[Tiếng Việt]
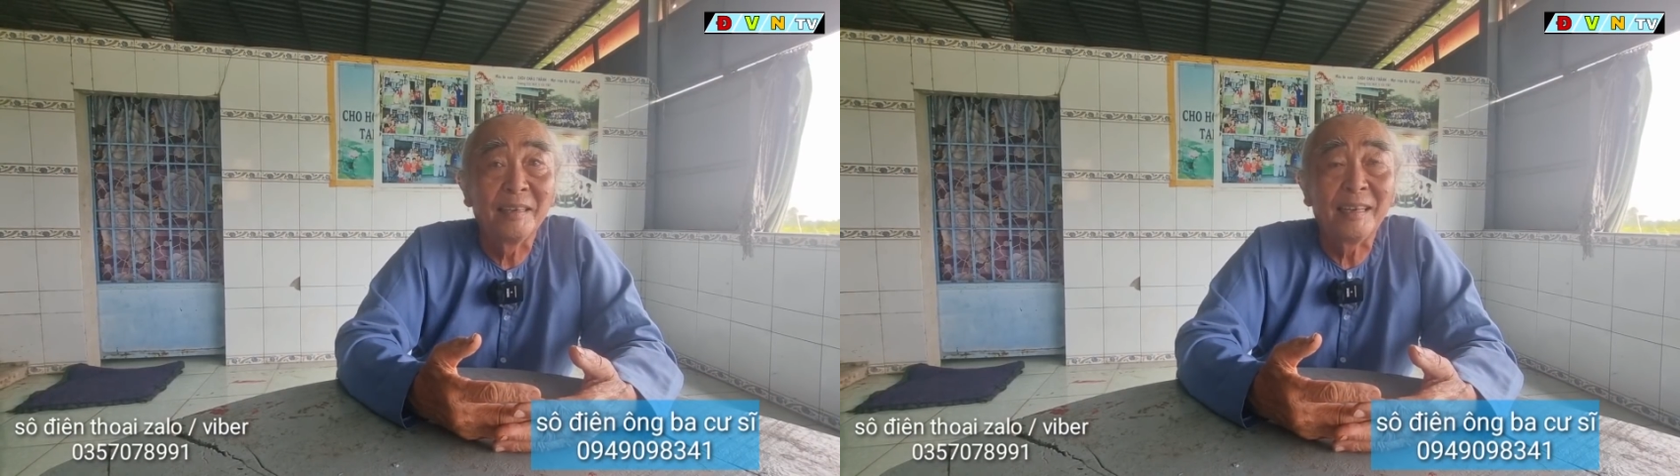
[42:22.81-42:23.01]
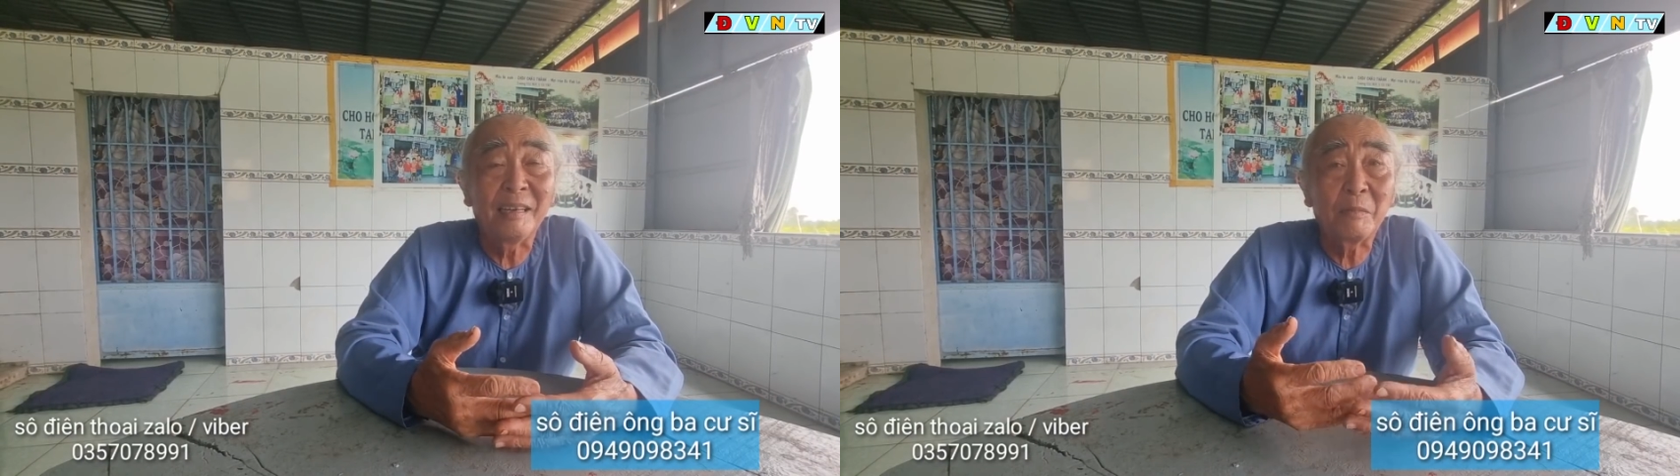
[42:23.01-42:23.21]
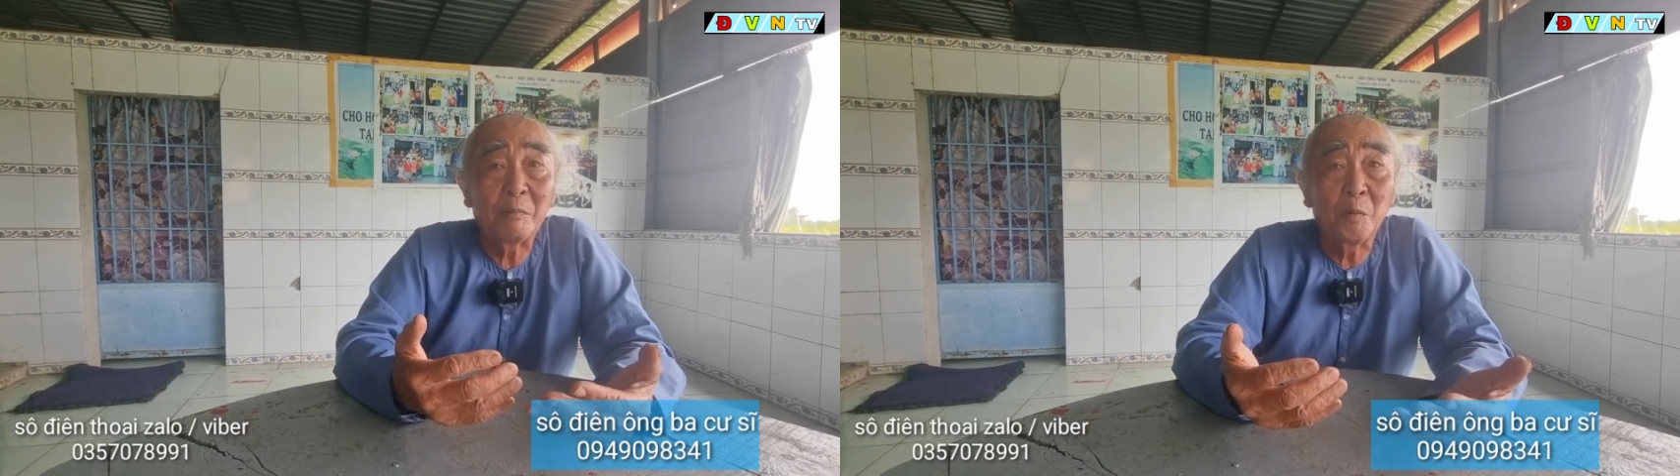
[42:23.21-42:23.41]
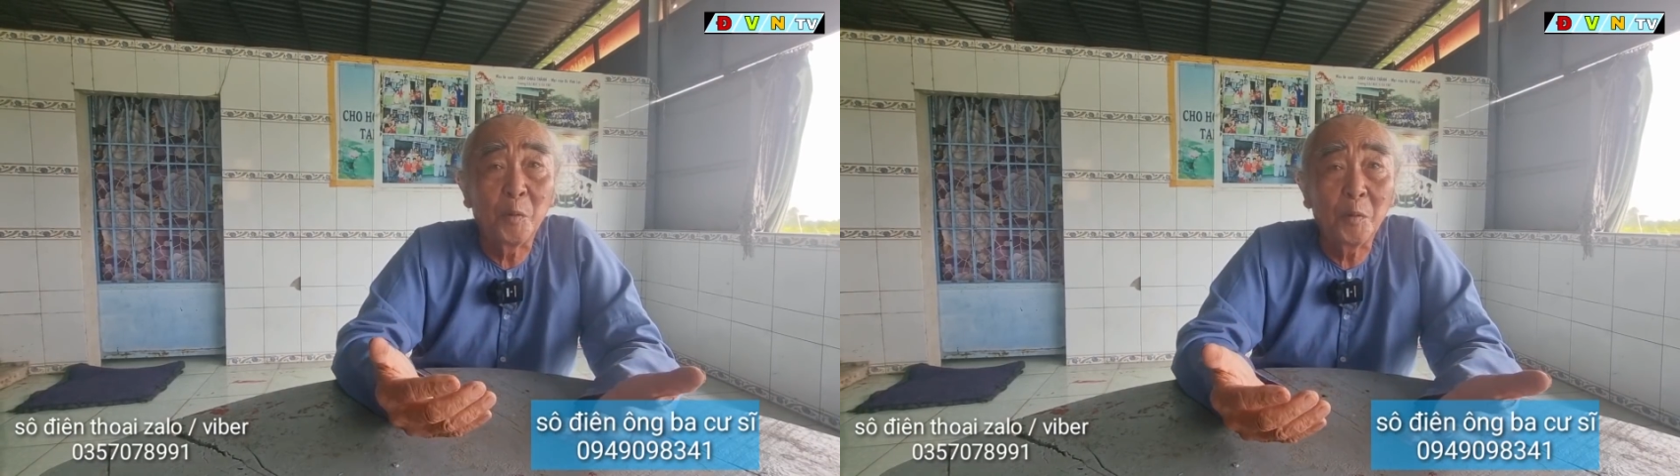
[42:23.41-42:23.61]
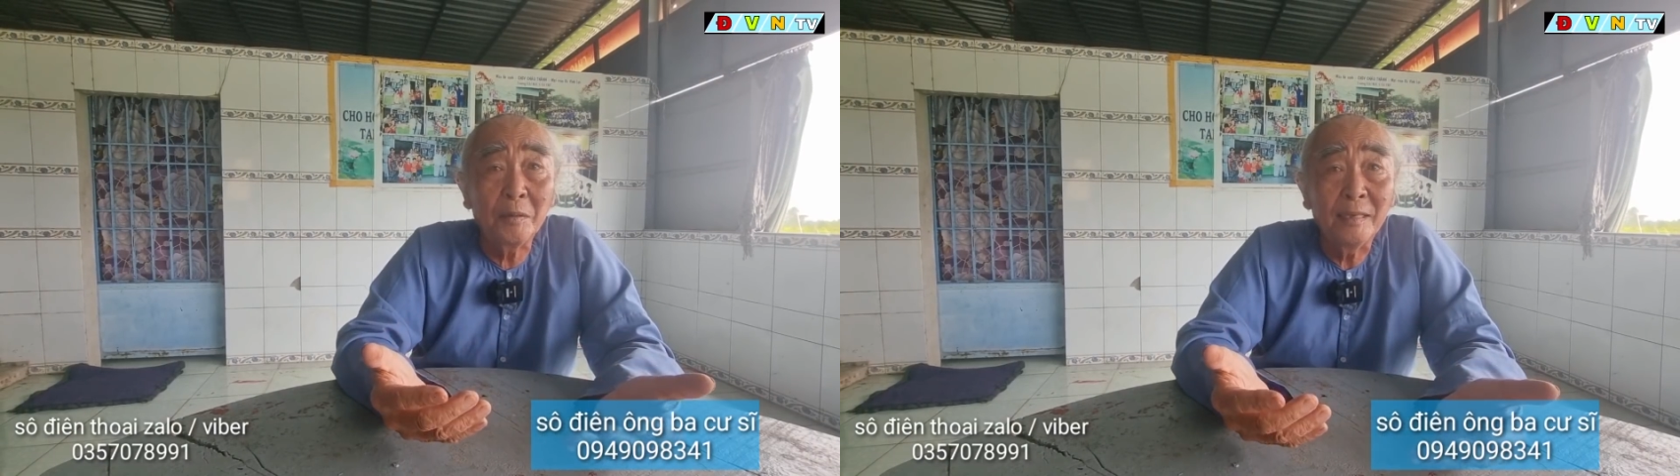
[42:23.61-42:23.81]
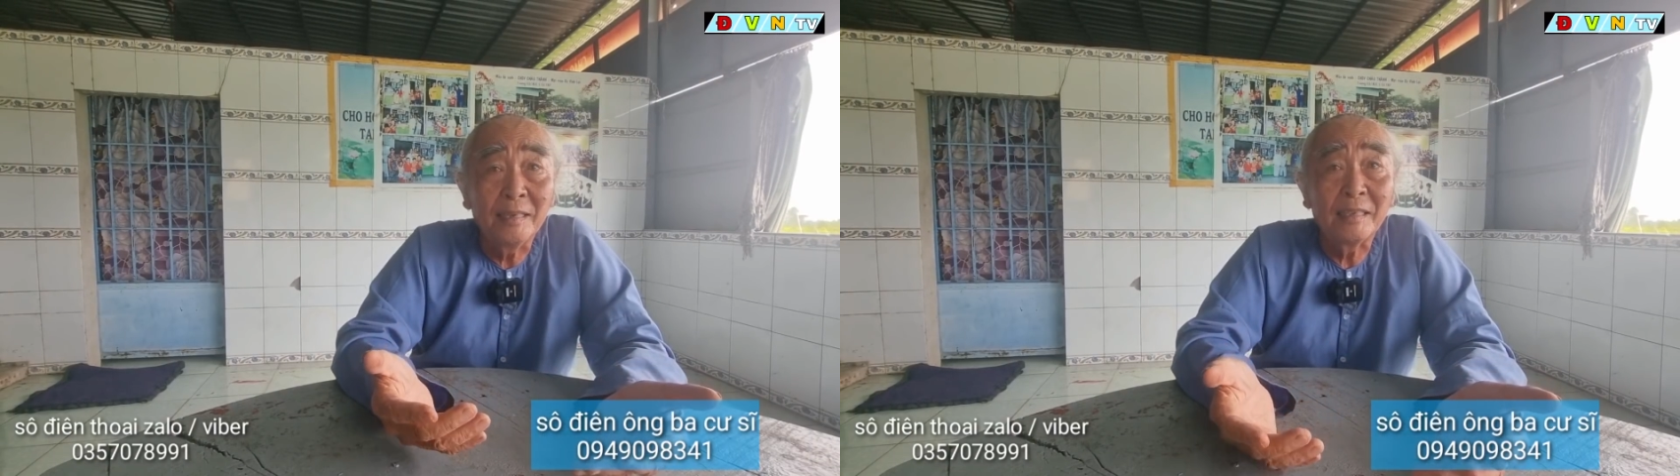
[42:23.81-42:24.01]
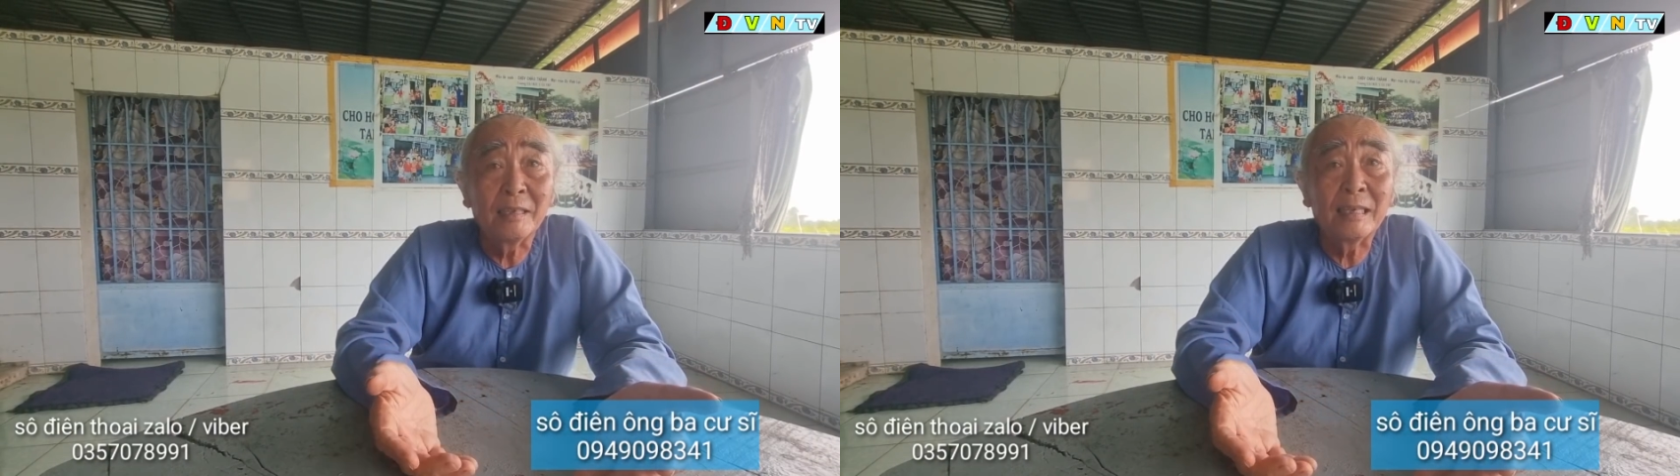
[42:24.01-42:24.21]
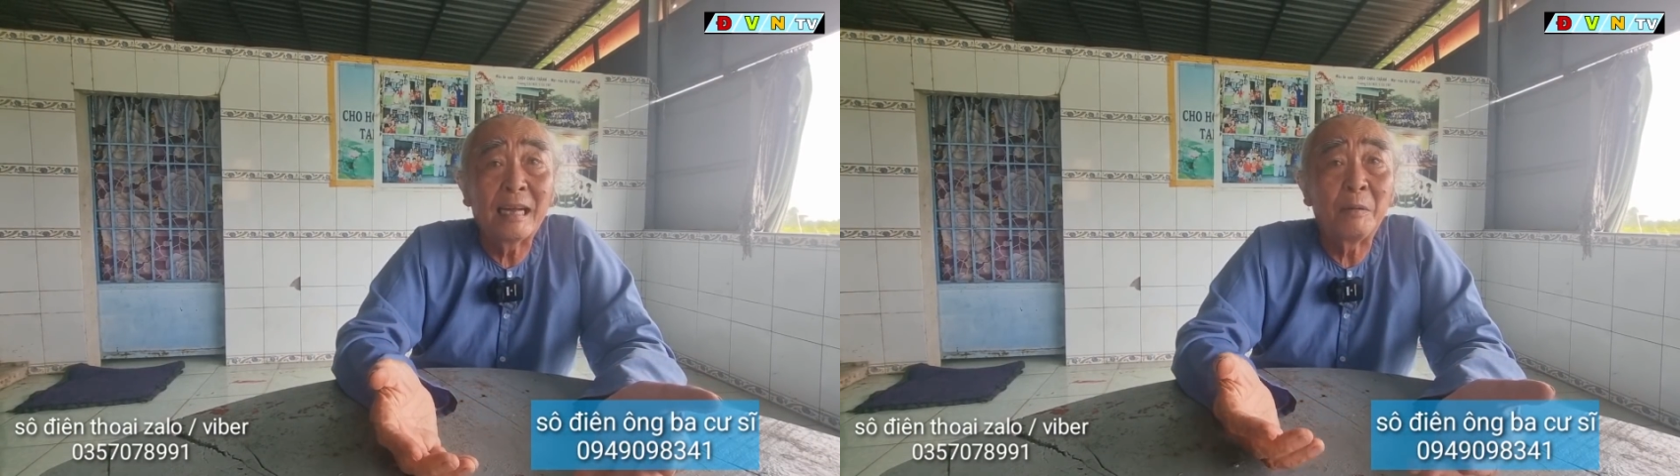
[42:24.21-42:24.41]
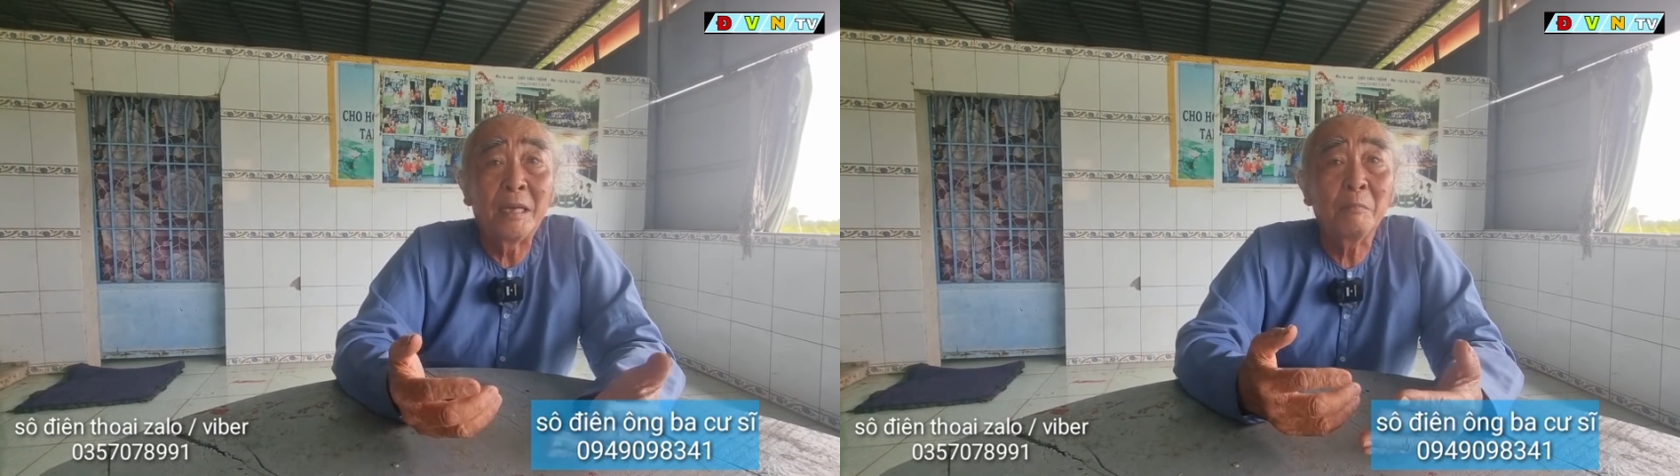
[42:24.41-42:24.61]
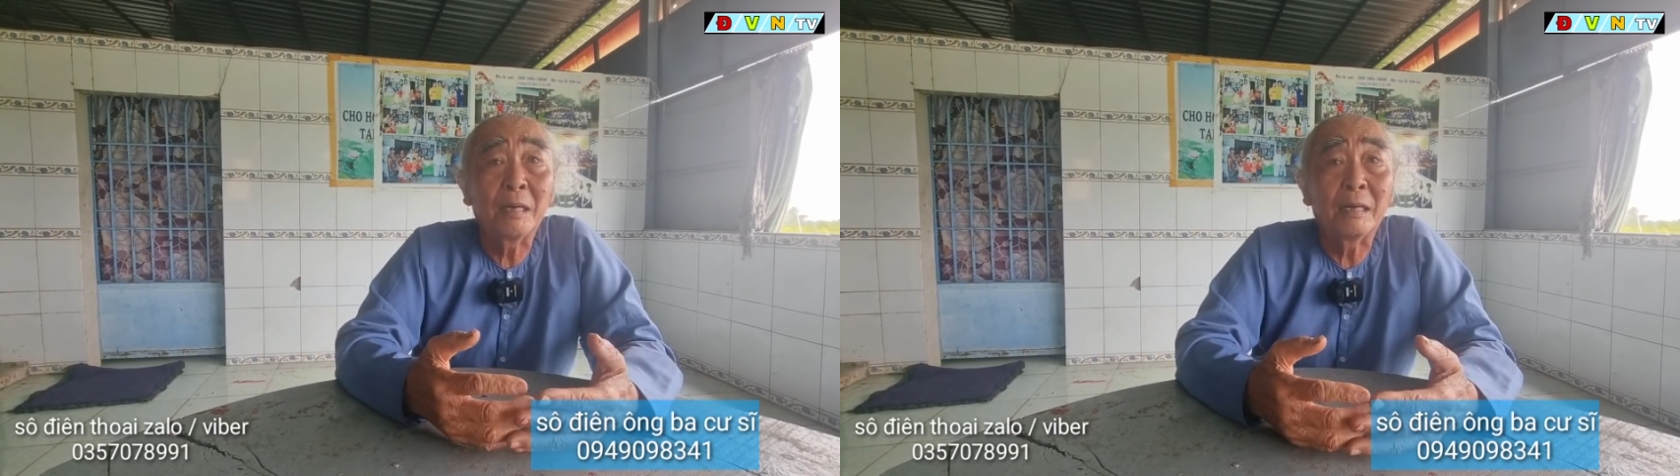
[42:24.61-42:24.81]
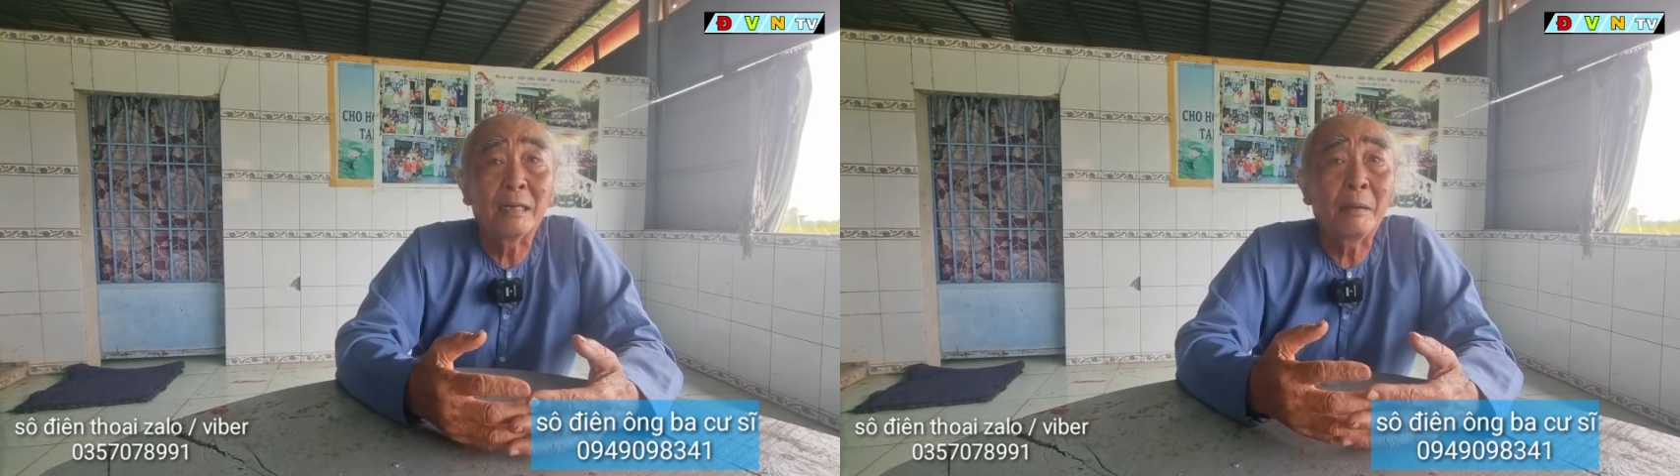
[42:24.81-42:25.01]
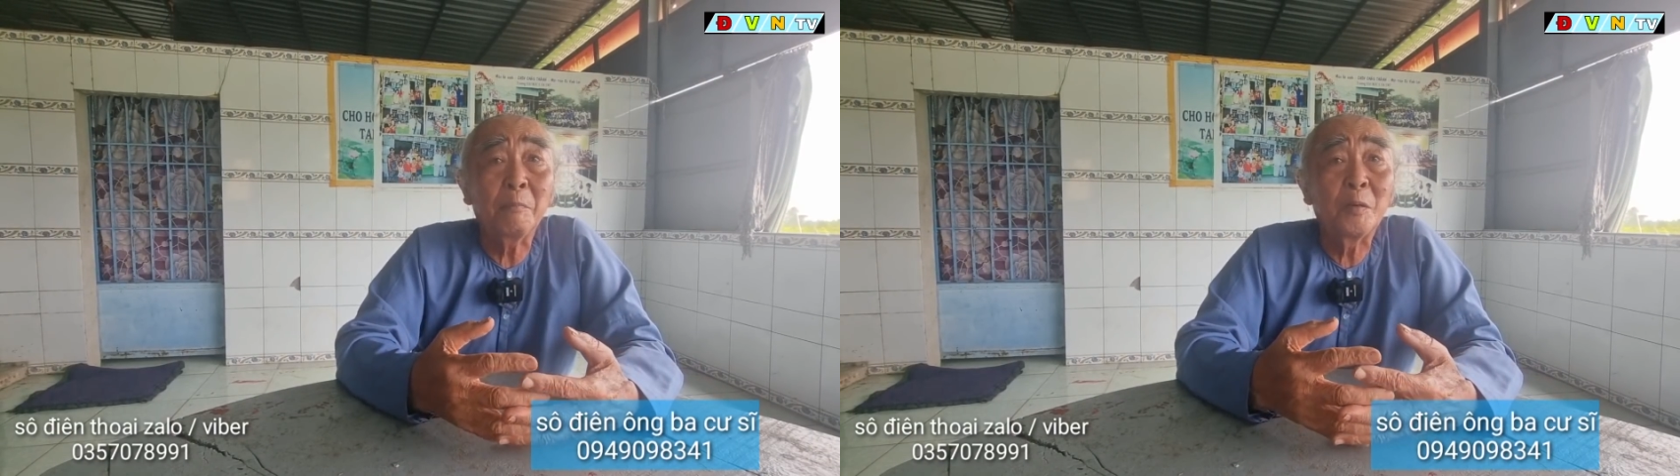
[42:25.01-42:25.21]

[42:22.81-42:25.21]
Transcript: à, mà muốn ra biển mà cấp